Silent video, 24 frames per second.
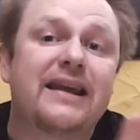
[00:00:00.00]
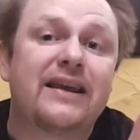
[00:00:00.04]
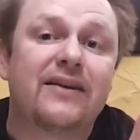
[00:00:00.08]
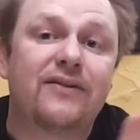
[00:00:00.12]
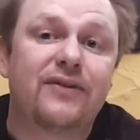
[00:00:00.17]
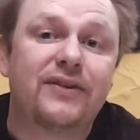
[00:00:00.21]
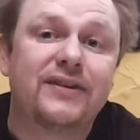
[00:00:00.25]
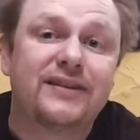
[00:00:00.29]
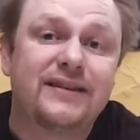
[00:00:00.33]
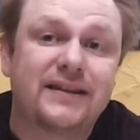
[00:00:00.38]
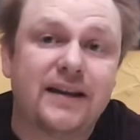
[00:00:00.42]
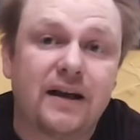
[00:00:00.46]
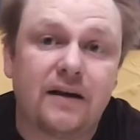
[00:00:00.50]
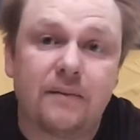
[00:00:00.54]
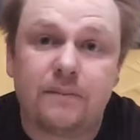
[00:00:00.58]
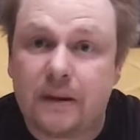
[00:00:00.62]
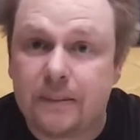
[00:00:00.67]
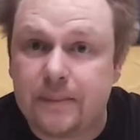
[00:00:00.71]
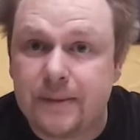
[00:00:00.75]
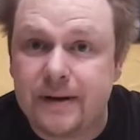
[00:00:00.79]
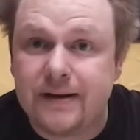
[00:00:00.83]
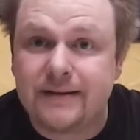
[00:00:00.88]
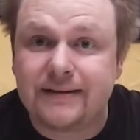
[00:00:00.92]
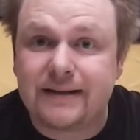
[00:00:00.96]
Ihr wisst ja,
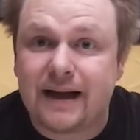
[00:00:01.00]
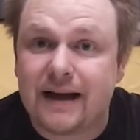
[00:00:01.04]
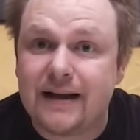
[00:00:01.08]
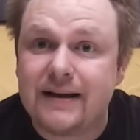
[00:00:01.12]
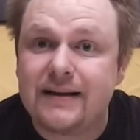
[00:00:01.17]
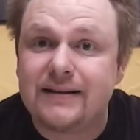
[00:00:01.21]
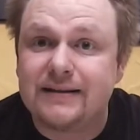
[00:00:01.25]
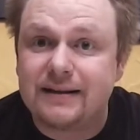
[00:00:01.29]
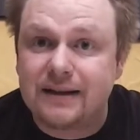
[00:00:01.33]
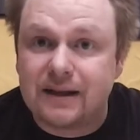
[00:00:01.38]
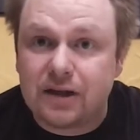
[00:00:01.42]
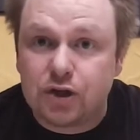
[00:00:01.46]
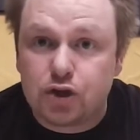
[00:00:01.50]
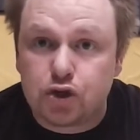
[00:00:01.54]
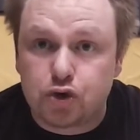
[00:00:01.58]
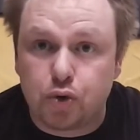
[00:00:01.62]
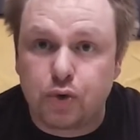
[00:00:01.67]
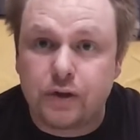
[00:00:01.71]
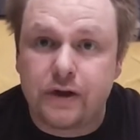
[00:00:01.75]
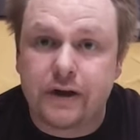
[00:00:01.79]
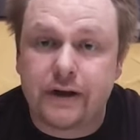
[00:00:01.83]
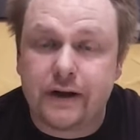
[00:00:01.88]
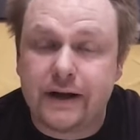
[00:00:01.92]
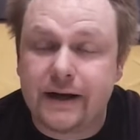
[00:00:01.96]
bei mir ist alles
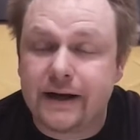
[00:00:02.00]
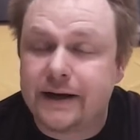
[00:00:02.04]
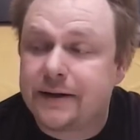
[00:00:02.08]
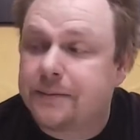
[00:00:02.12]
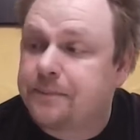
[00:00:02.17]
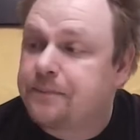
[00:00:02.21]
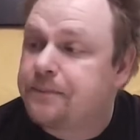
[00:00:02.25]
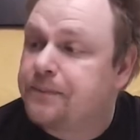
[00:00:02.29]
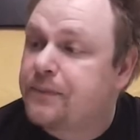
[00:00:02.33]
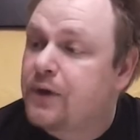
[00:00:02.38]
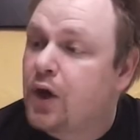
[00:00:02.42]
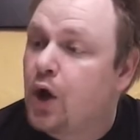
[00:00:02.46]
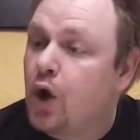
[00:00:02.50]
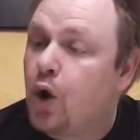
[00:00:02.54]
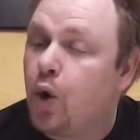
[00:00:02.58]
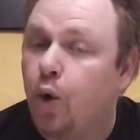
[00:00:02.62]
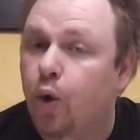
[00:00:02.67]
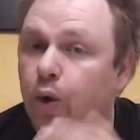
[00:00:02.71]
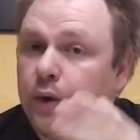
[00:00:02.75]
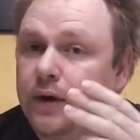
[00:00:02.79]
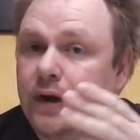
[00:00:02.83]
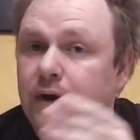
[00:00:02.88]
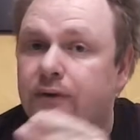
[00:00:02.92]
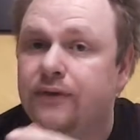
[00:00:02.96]
schön gegliedert.
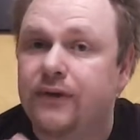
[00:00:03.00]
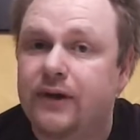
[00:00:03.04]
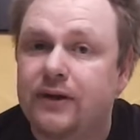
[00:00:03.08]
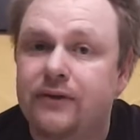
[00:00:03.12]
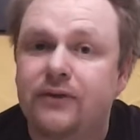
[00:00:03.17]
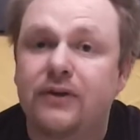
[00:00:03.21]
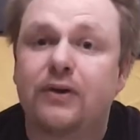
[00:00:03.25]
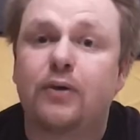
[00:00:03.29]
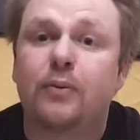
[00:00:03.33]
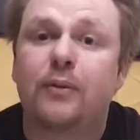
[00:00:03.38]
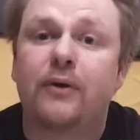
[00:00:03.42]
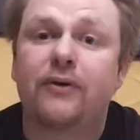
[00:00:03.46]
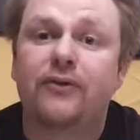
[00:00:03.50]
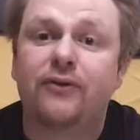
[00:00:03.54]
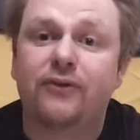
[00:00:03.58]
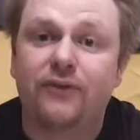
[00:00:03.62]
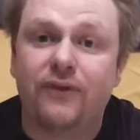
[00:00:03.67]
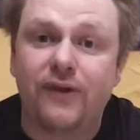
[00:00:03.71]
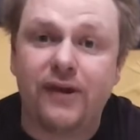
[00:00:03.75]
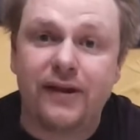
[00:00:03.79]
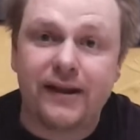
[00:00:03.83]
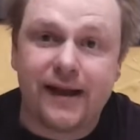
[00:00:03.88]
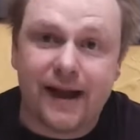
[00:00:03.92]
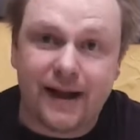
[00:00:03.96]
Und auf jeden Fall nochmal
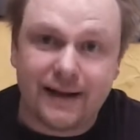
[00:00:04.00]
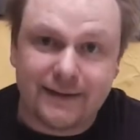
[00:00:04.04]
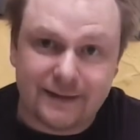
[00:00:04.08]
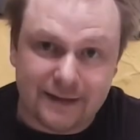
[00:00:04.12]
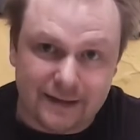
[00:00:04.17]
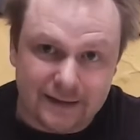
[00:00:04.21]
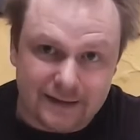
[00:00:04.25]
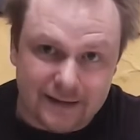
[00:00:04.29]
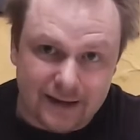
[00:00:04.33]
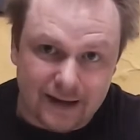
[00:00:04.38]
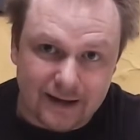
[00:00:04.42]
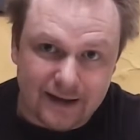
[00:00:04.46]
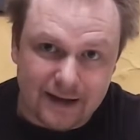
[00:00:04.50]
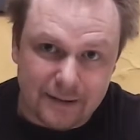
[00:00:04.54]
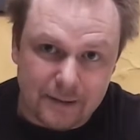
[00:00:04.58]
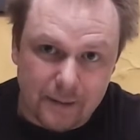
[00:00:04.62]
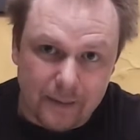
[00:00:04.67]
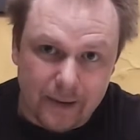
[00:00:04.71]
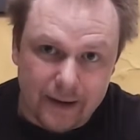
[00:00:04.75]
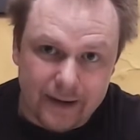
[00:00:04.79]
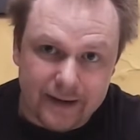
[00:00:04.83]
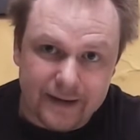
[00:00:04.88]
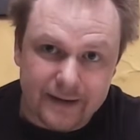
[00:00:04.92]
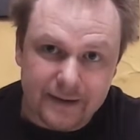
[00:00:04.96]
vielen herzlichen Dank, lieber
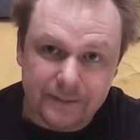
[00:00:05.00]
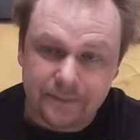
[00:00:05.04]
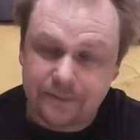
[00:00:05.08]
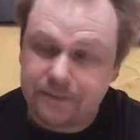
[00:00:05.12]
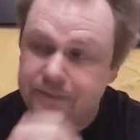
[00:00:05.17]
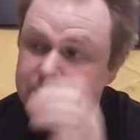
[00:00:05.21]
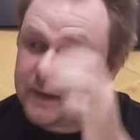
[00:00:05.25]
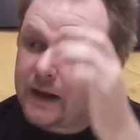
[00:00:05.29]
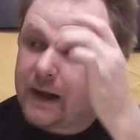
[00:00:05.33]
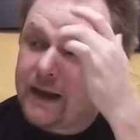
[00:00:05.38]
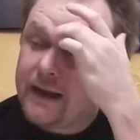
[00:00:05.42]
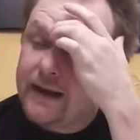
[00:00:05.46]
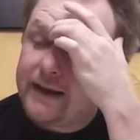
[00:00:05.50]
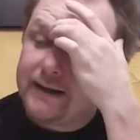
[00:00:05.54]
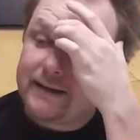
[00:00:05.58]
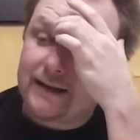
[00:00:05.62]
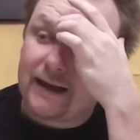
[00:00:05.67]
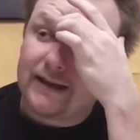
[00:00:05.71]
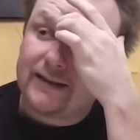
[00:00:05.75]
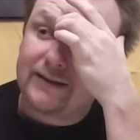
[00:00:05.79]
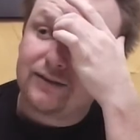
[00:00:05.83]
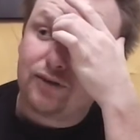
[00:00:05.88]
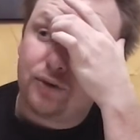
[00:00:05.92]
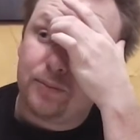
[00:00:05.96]
Mike,
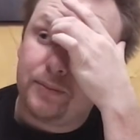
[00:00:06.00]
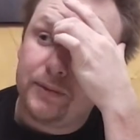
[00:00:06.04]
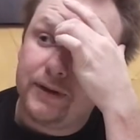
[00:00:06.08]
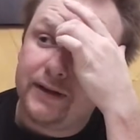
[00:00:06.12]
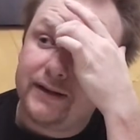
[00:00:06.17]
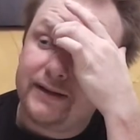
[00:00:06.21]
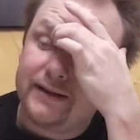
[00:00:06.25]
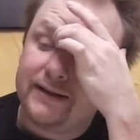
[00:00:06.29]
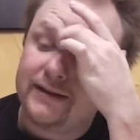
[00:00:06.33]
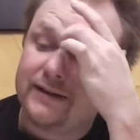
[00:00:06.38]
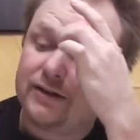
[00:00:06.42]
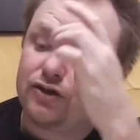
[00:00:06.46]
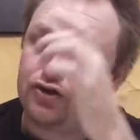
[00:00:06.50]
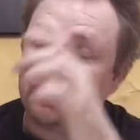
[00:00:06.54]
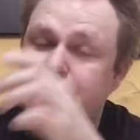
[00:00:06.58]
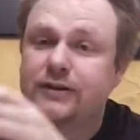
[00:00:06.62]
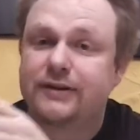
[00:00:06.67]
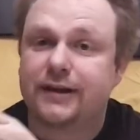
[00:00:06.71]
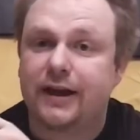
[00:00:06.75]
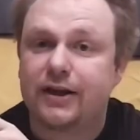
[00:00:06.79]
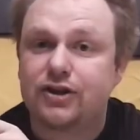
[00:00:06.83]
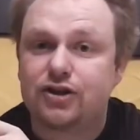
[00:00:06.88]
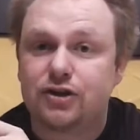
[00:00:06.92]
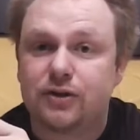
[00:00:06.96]
dass du mir diese schöne
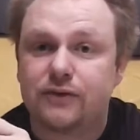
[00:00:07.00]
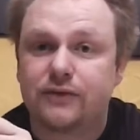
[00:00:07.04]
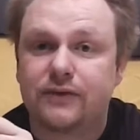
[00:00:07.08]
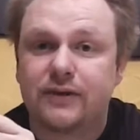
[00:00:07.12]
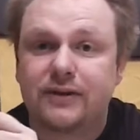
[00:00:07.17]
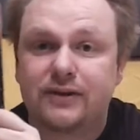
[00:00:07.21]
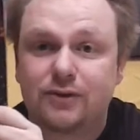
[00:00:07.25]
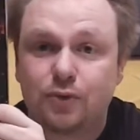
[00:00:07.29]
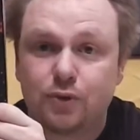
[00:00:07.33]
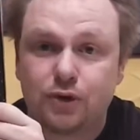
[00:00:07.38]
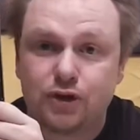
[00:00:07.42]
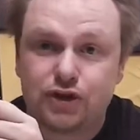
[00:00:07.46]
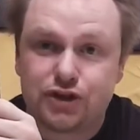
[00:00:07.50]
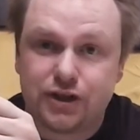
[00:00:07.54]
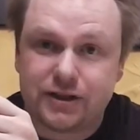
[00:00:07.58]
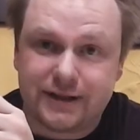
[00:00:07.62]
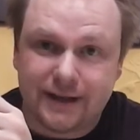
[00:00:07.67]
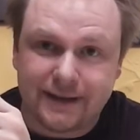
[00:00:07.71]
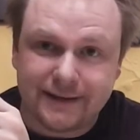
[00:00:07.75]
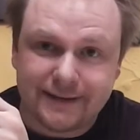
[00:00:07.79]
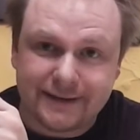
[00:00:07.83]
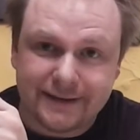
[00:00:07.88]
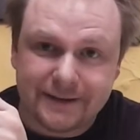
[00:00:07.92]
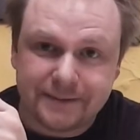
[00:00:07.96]
Zeitschrift
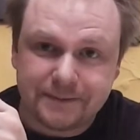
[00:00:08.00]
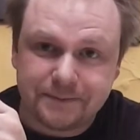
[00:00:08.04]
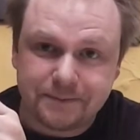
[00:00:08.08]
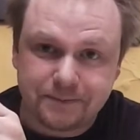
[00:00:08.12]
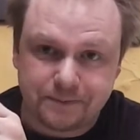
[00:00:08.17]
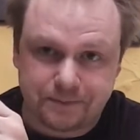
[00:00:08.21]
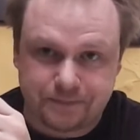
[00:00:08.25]
zugeschickt hast.